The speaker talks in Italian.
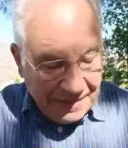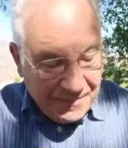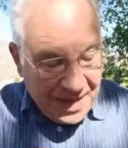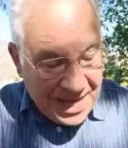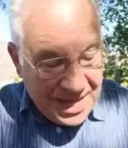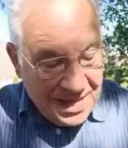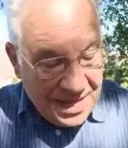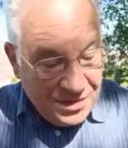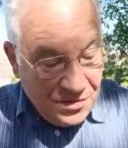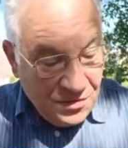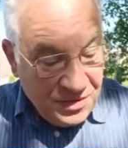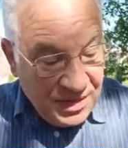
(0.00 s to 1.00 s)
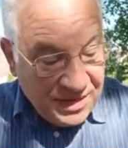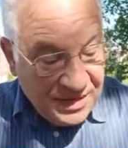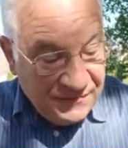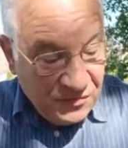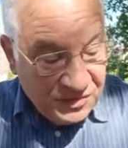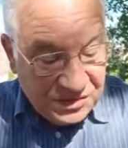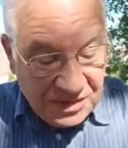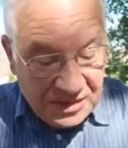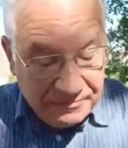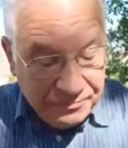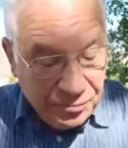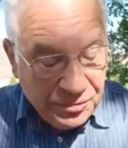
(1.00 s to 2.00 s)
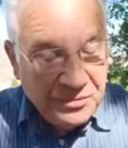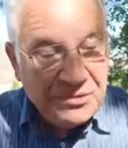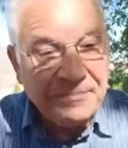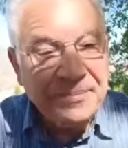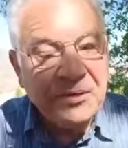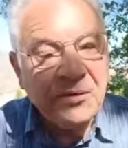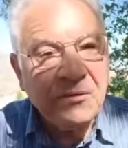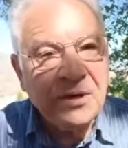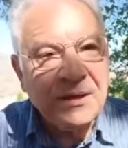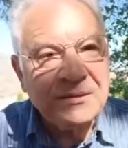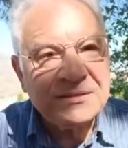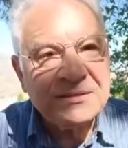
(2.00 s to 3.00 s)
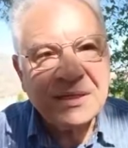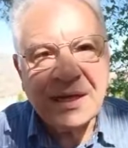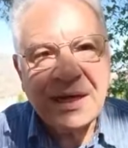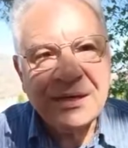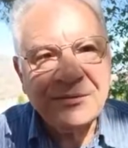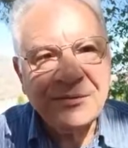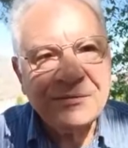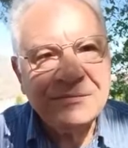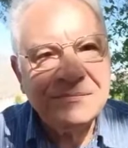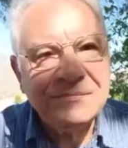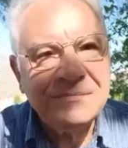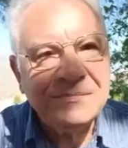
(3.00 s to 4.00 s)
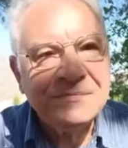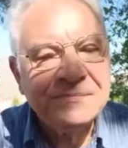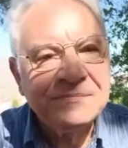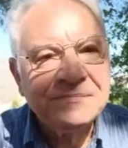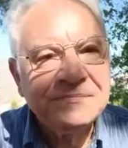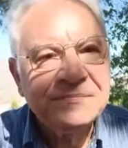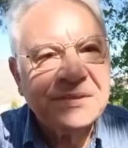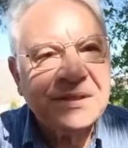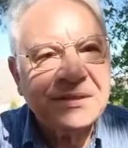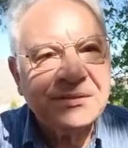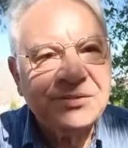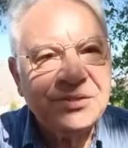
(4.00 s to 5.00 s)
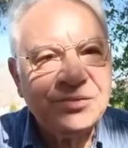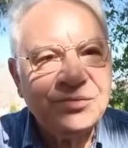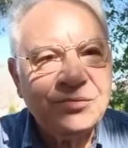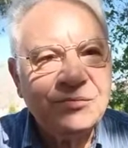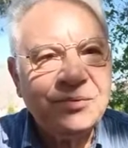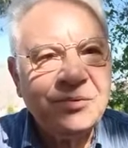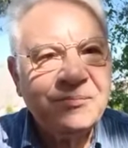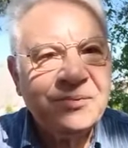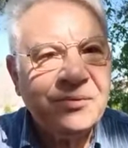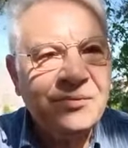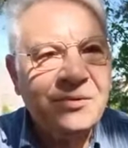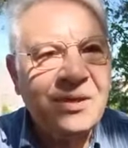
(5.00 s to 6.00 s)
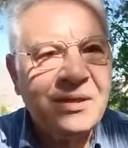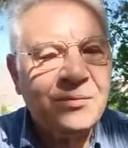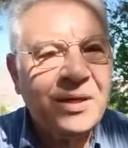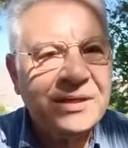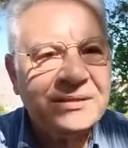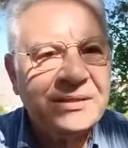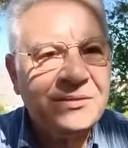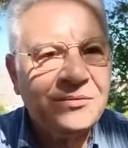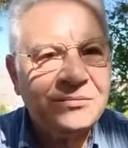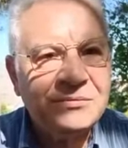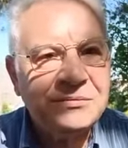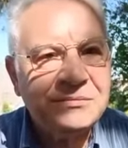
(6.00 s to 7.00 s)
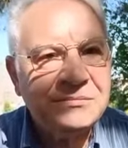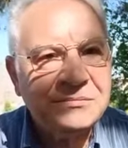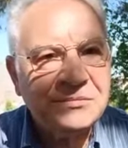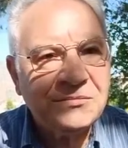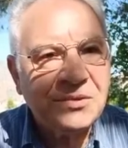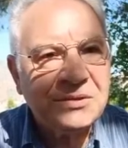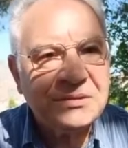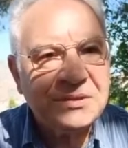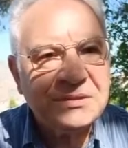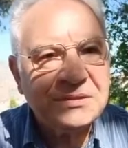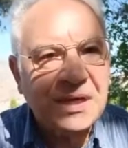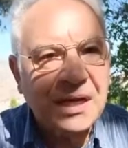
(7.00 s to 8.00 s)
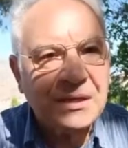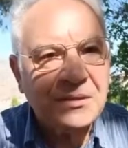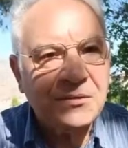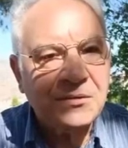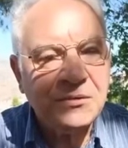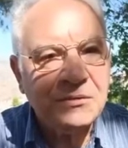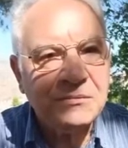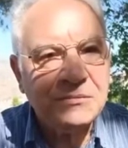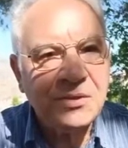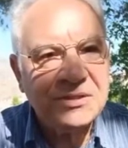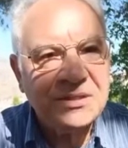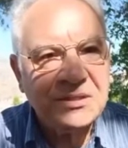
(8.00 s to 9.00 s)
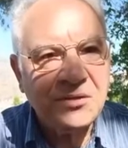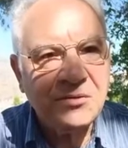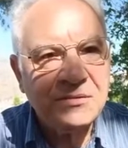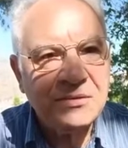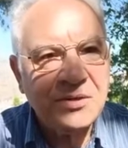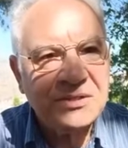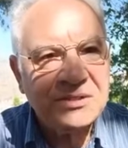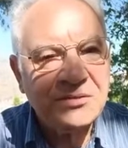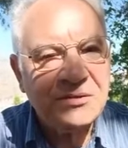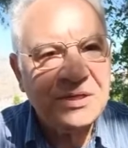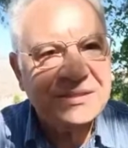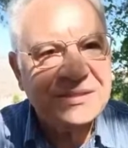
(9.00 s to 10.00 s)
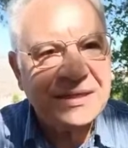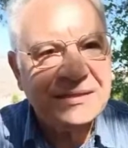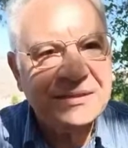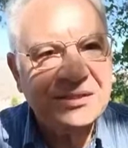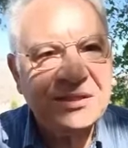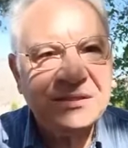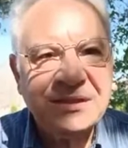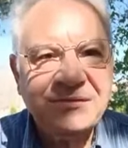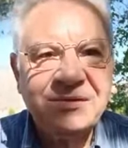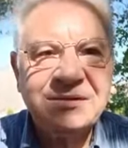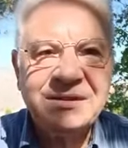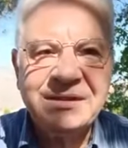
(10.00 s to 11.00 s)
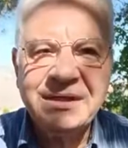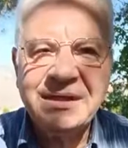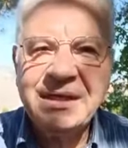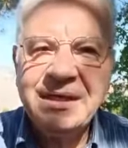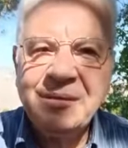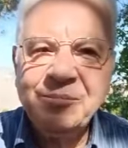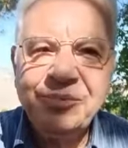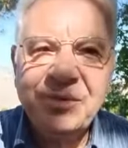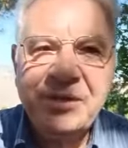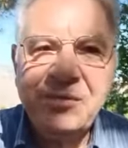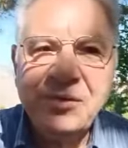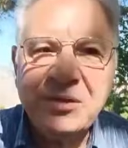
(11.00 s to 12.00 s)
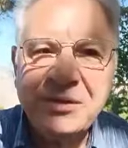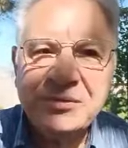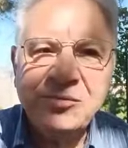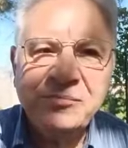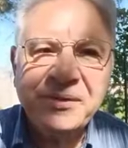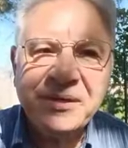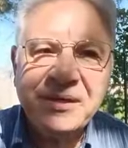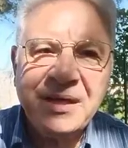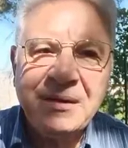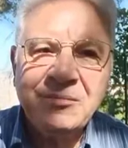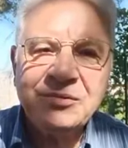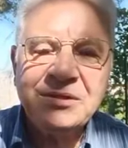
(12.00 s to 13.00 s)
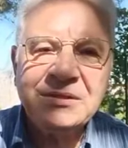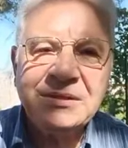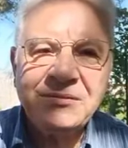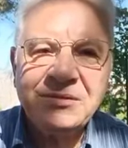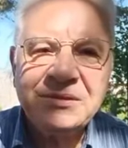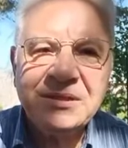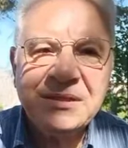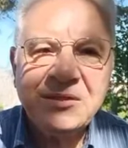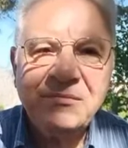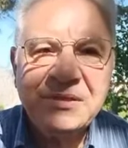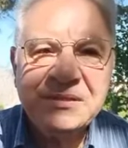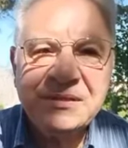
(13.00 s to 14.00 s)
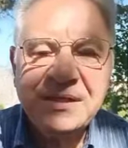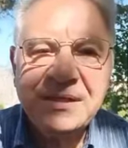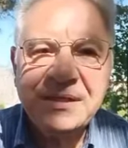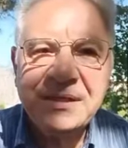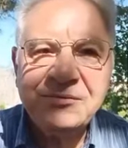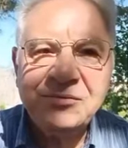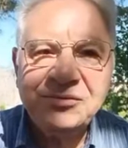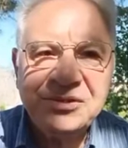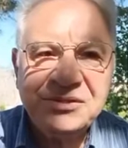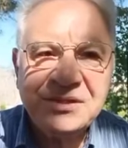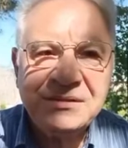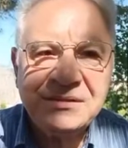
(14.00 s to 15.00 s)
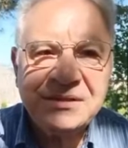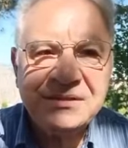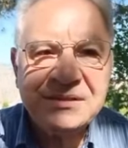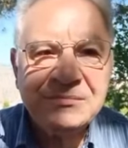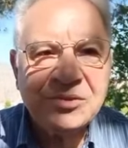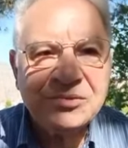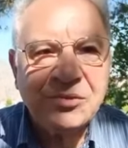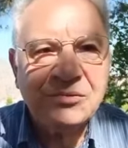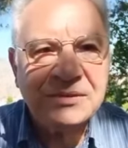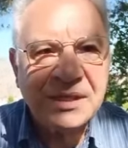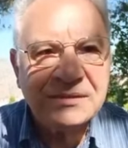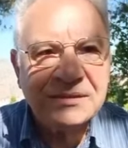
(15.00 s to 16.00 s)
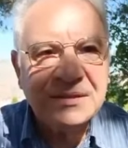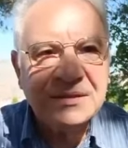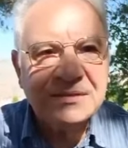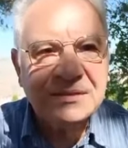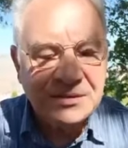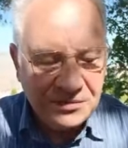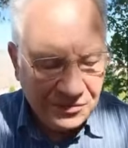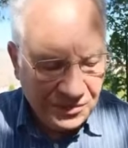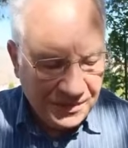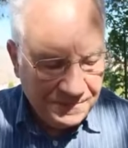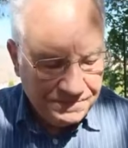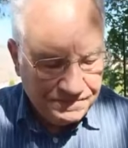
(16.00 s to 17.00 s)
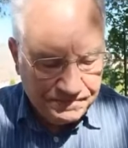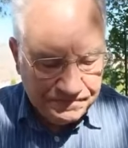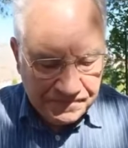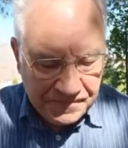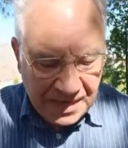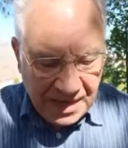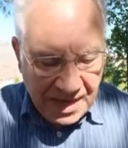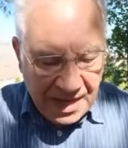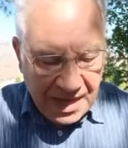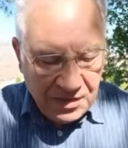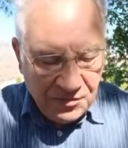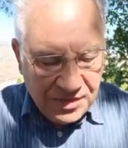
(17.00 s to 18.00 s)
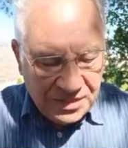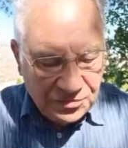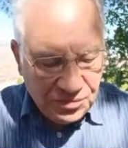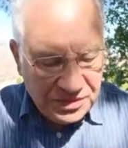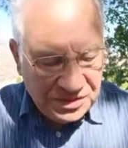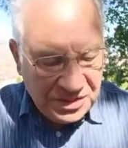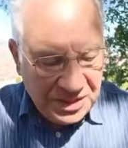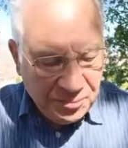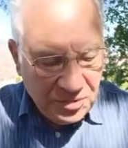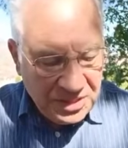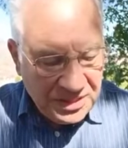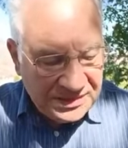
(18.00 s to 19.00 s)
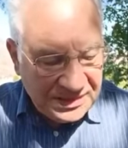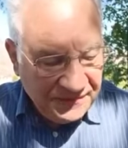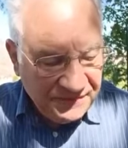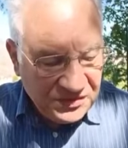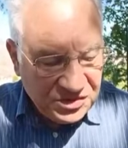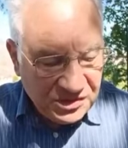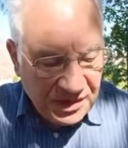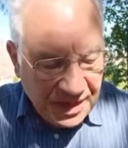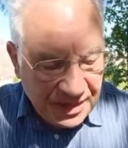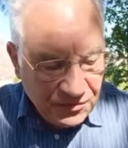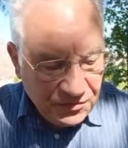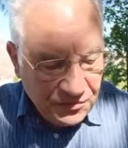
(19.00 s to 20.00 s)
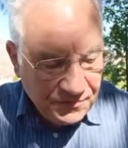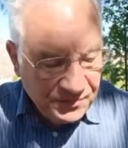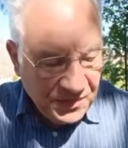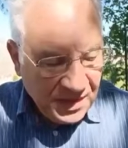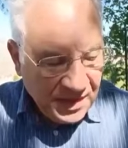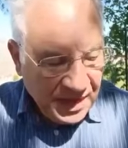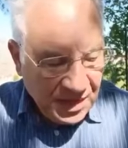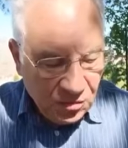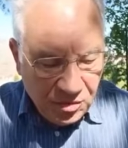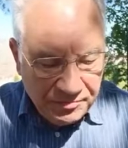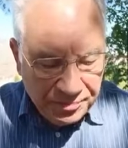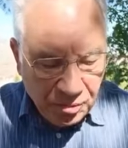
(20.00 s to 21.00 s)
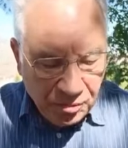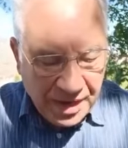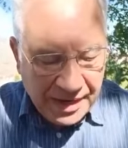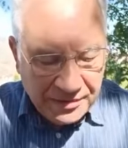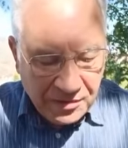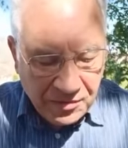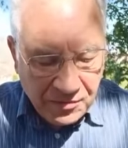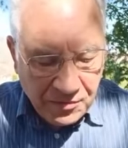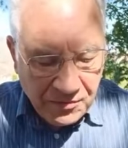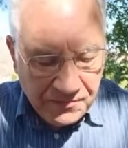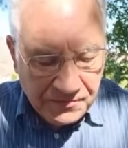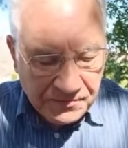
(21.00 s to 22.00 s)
Ma egli non le rivolse neppure una parola, strano, che Gesù proprio la guarda con, con distacco, non, quasi, quasi non la sente. Certe volte pure noi quando preghiamo, certe volte è come se non ci sentissimo ascoltati dal Signore. Allora i suoi discepoli gli si avvicinarono e lo implorarono